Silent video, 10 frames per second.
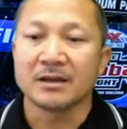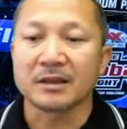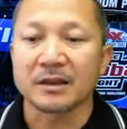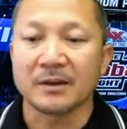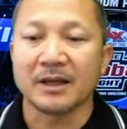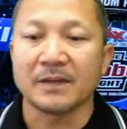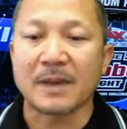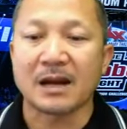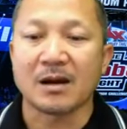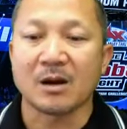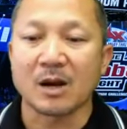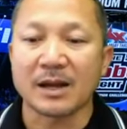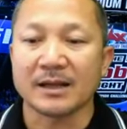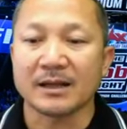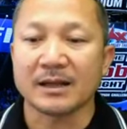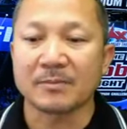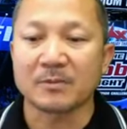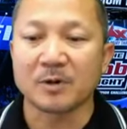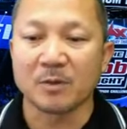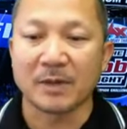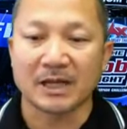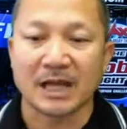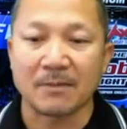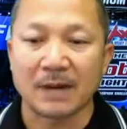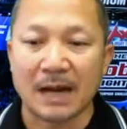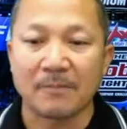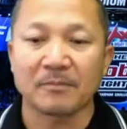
สวัสดีป่าน้อยรับชมประจำครับ